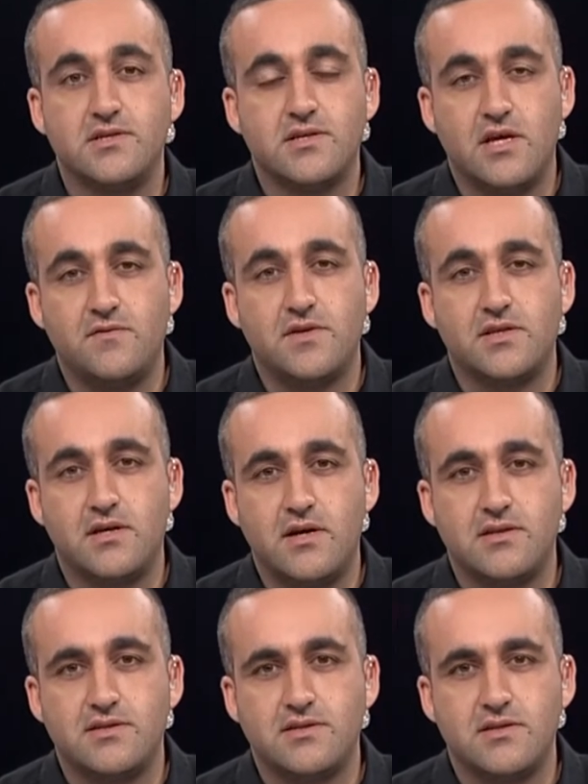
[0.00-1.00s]
صحيفة
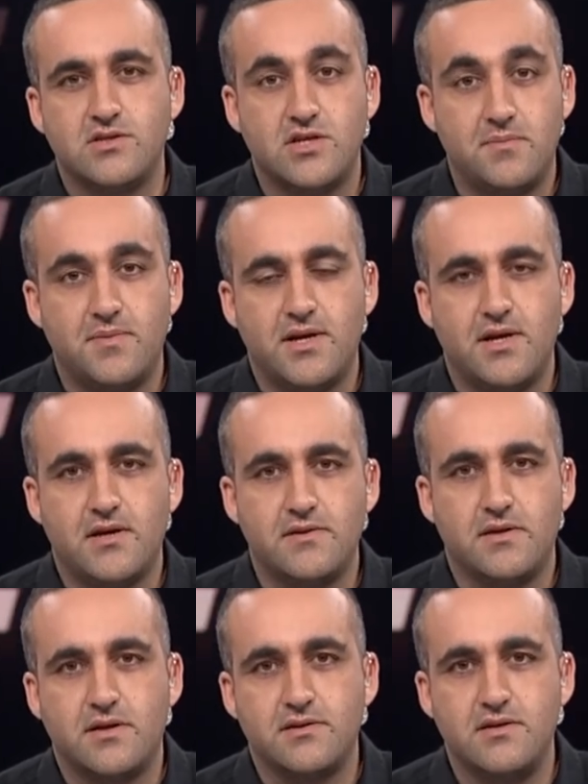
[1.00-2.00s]
أرتس شبه
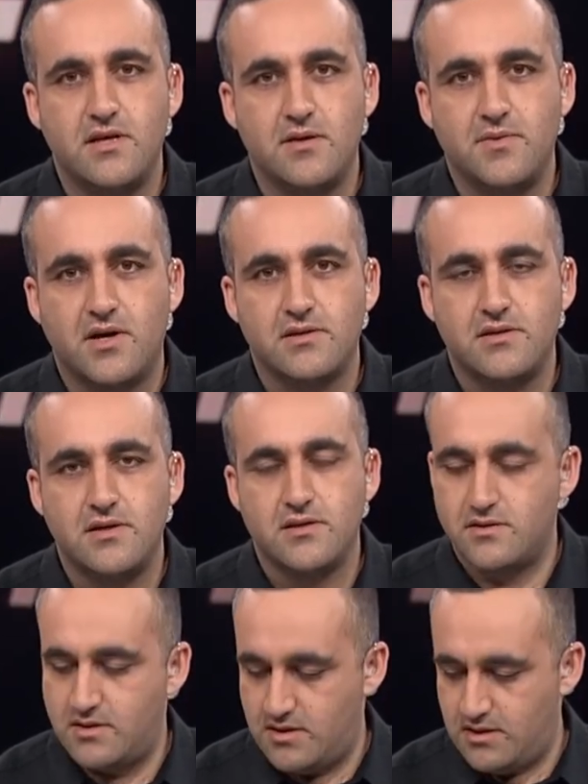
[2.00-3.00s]
هذه القضية بقضية
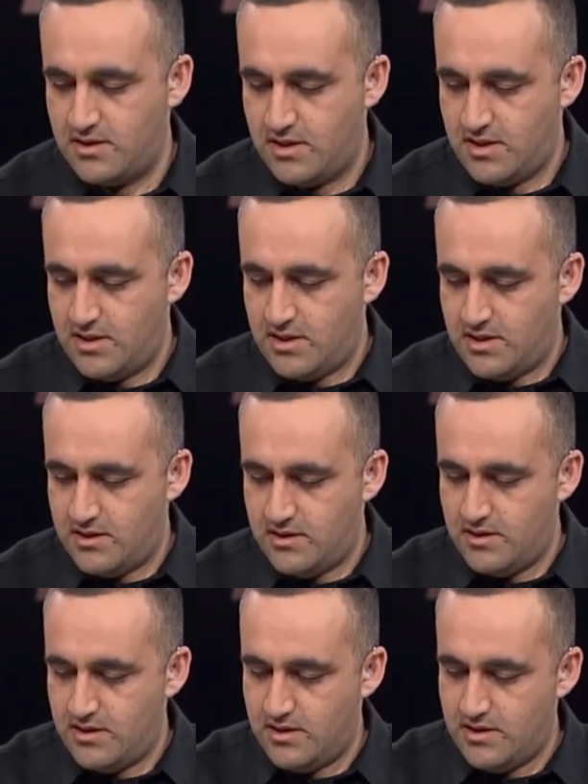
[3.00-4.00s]
آه،
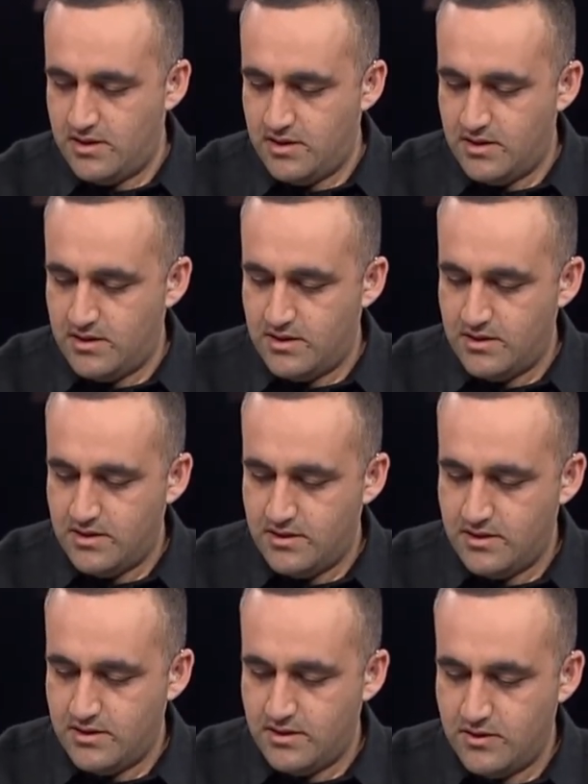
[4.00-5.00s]

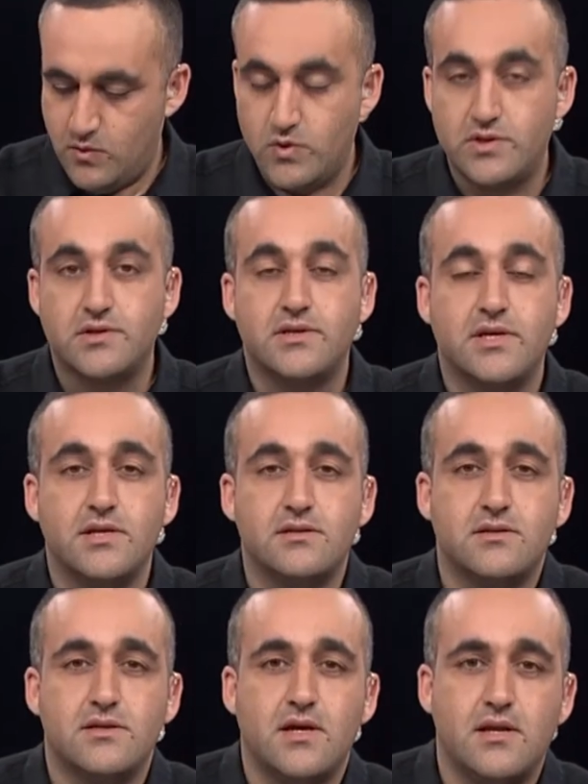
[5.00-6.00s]
آه، ووتر
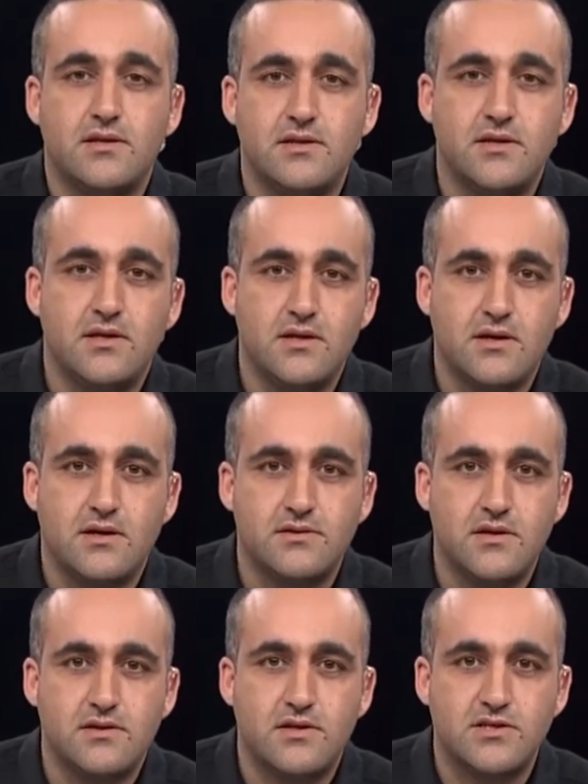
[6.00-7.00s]
جيت التي هي
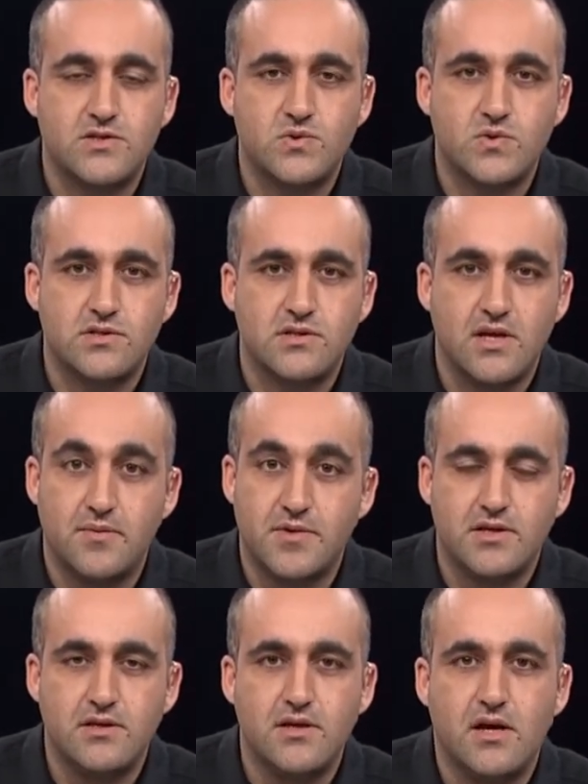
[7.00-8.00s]
قضية تجسس
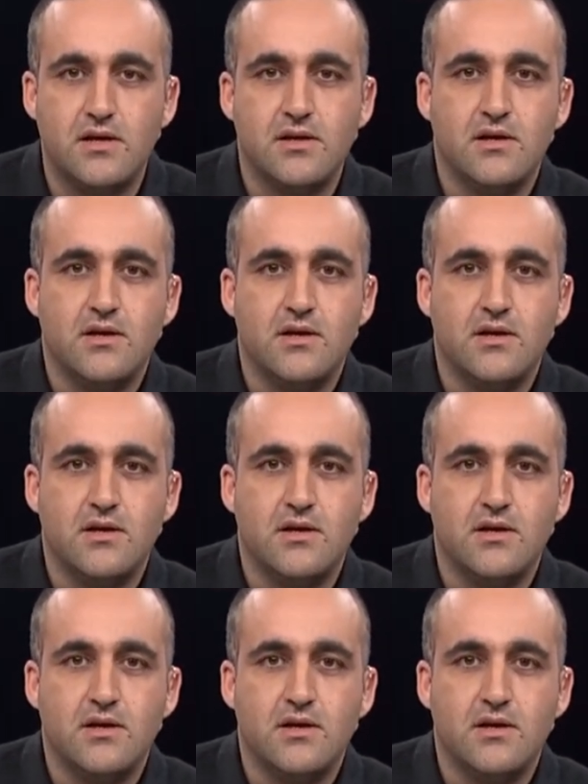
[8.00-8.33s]
أمريكية